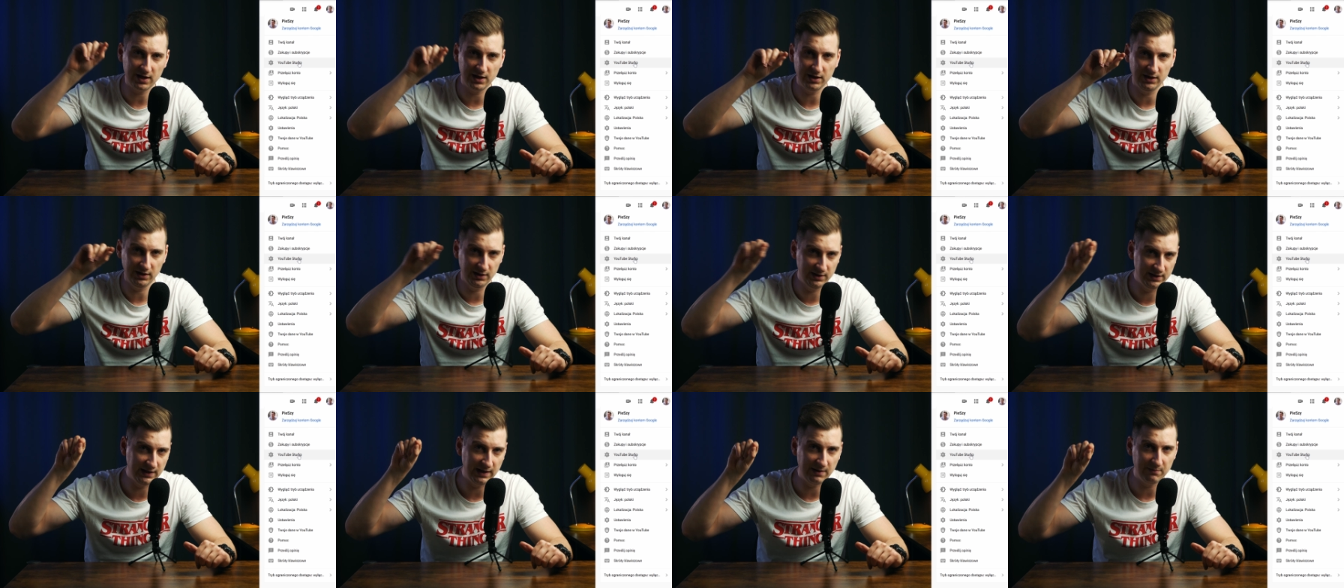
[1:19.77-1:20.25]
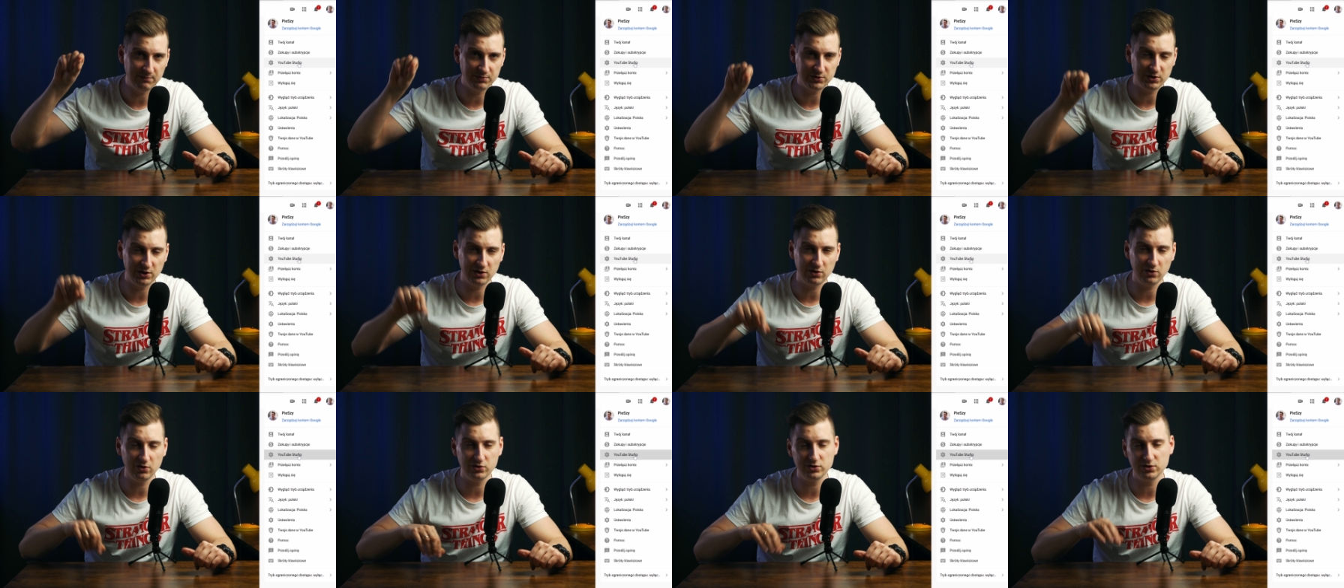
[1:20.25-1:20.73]
i tam
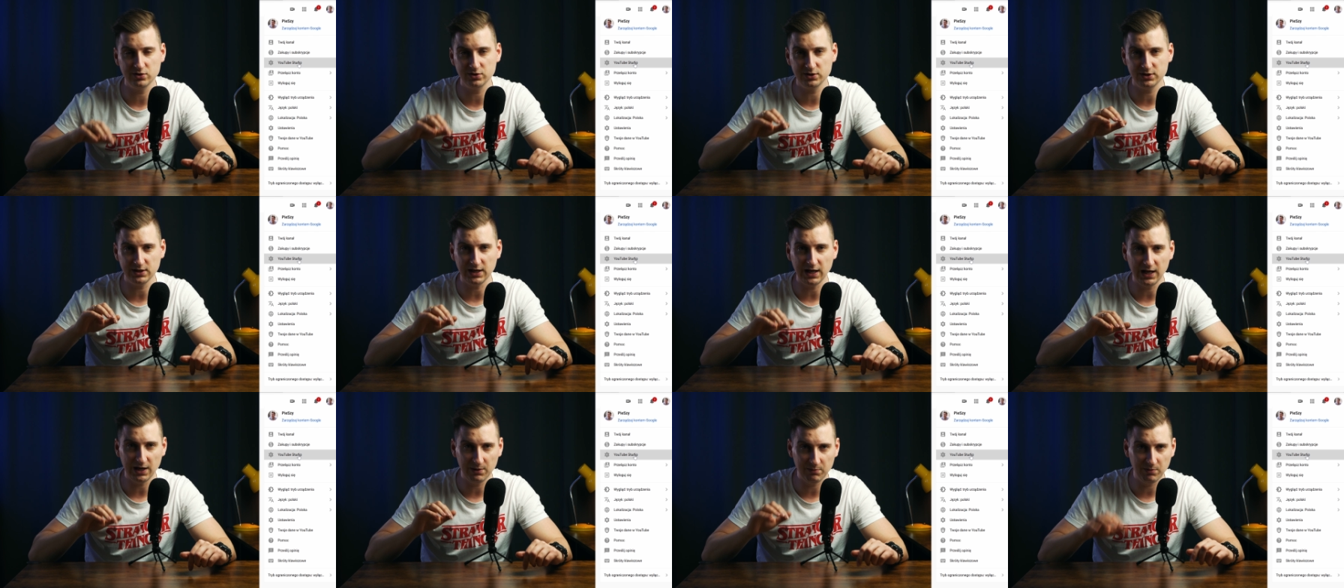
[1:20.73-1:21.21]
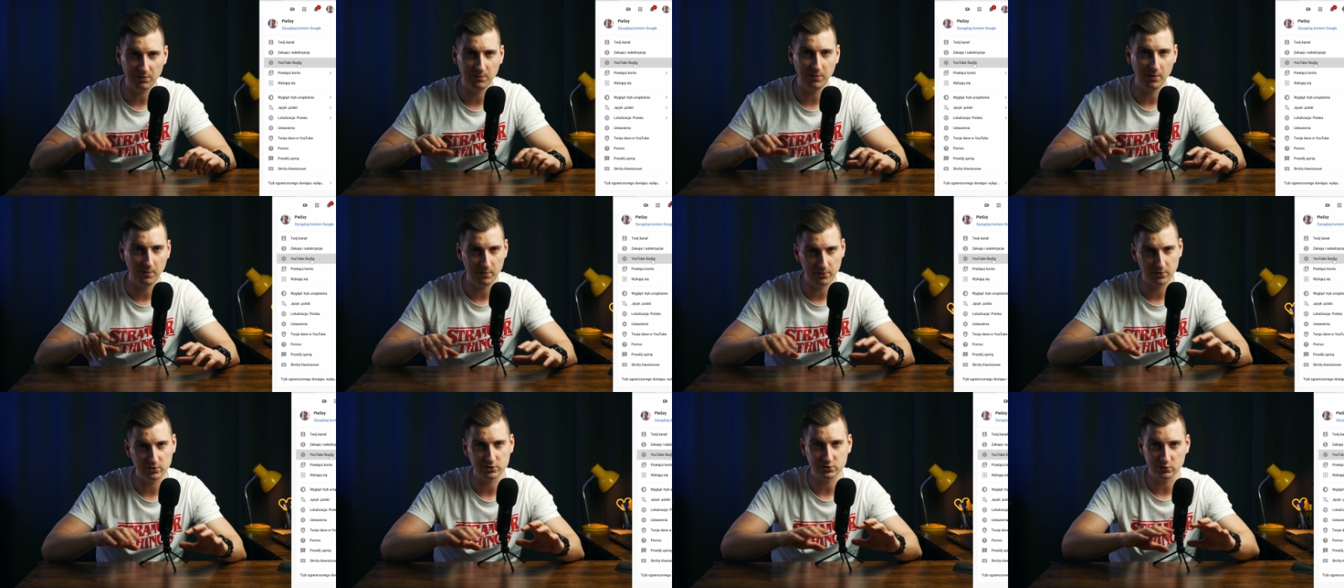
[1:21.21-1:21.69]
przechodząc albo po
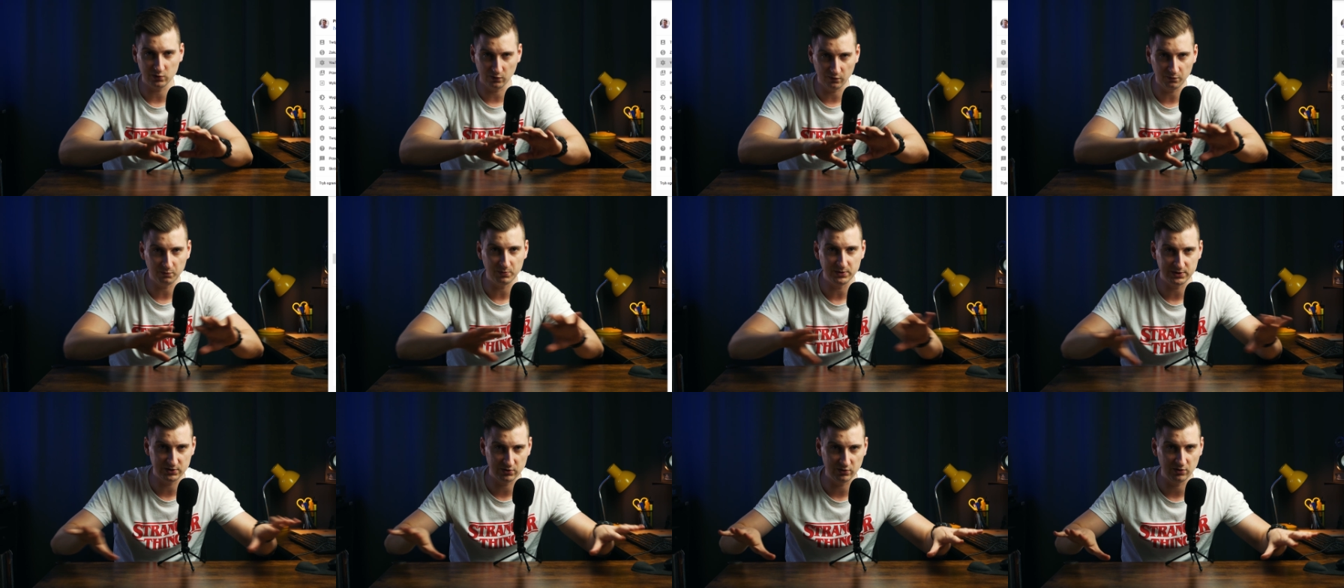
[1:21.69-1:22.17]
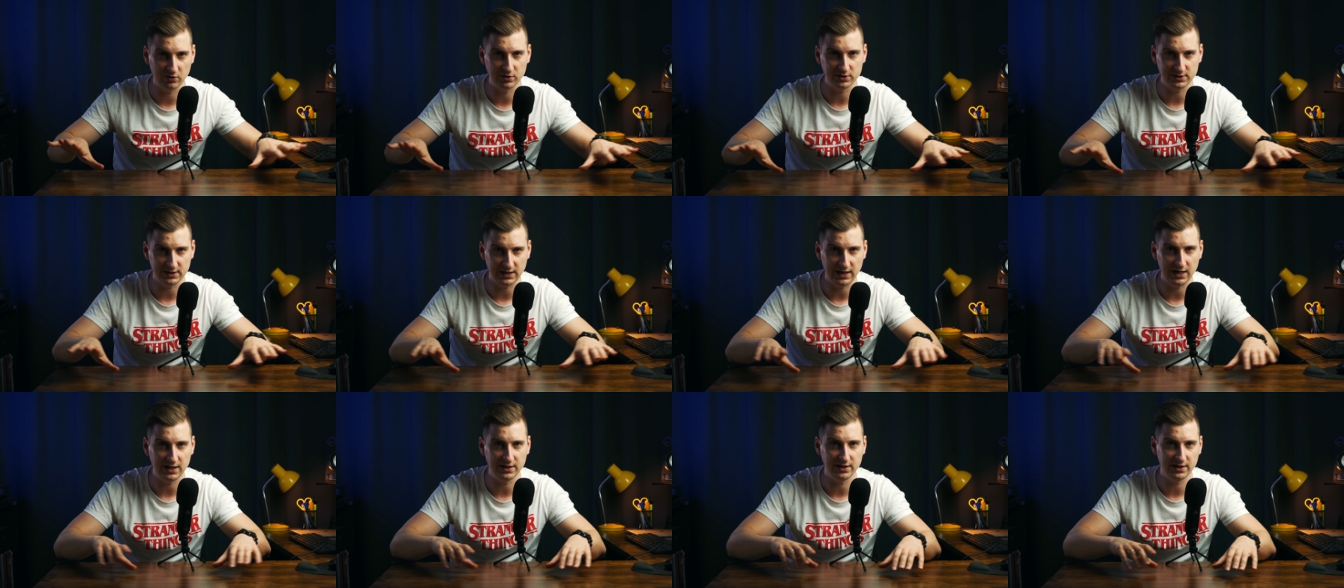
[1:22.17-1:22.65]
prostu wpisując
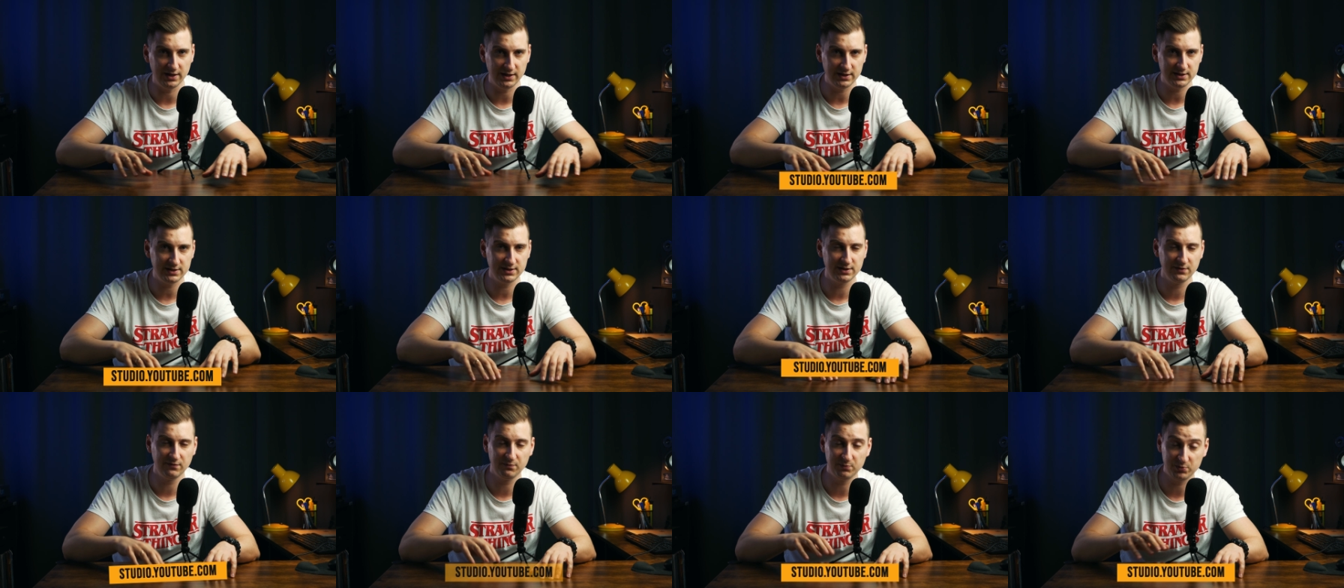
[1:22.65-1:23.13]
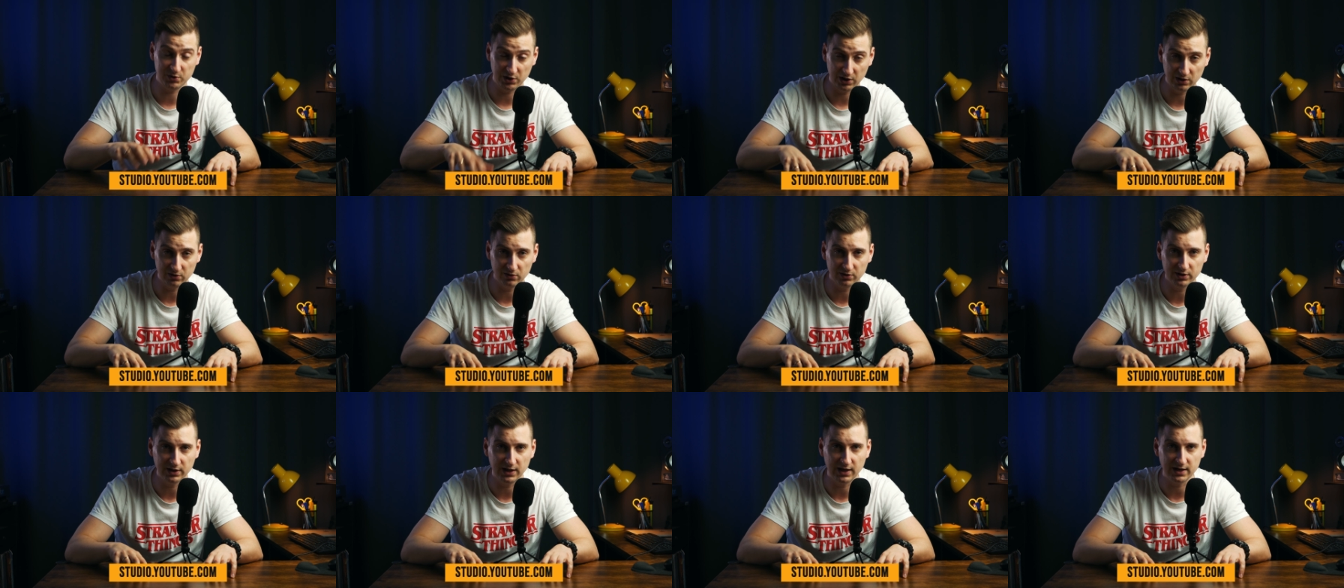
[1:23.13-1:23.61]
adres w
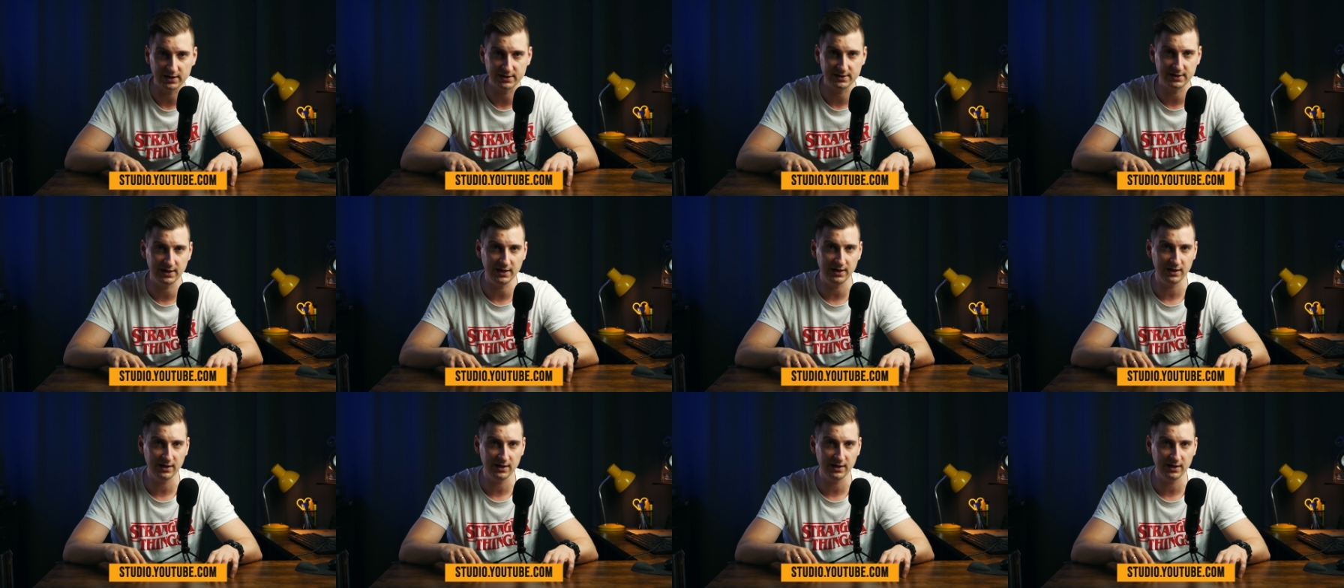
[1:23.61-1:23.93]
przeglądarce.